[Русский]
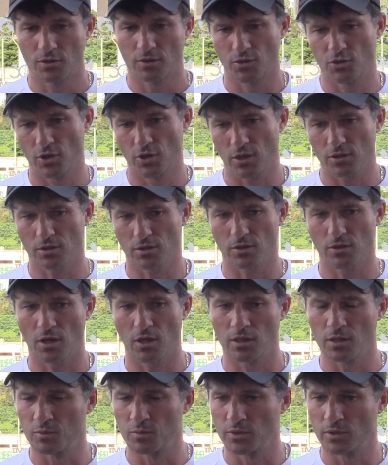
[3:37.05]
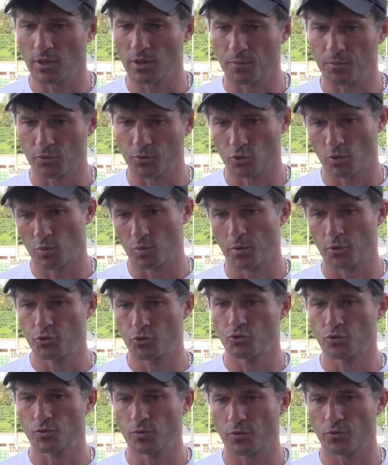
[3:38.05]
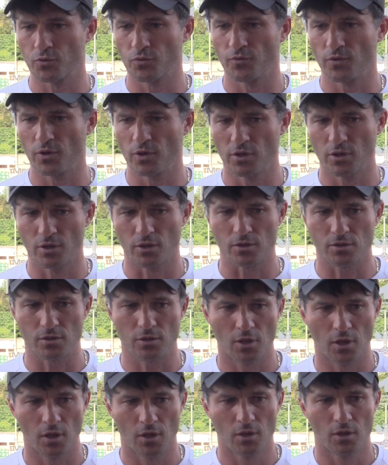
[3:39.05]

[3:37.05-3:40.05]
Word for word: Сейчас на данном этапе, чтобы почувствовать уверенность,